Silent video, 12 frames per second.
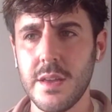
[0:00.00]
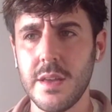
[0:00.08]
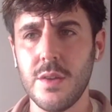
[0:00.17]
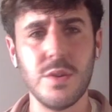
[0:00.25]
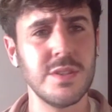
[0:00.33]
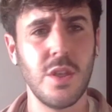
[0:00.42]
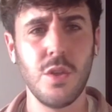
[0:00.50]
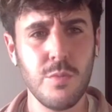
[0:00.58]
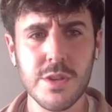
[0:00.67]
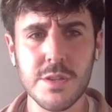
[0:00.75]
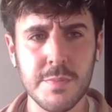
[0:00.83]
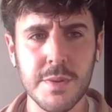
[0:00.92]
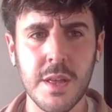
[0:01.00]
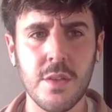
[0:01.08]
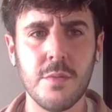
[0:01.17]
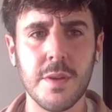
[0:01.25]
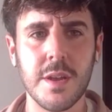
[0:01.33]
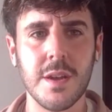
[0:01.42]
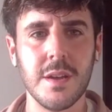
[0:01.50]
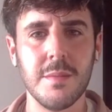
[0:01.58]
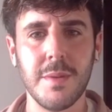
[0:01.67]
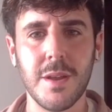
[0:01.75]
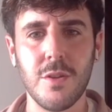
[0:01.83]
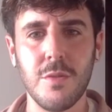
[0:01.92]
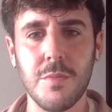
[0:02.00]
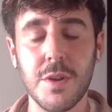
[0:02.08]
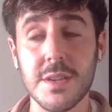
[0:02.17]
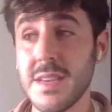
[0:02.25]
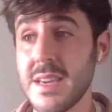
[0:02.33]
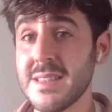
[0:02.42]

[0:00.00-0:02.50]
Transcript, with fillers: eh, no he estado muy inspirado para, para, componer.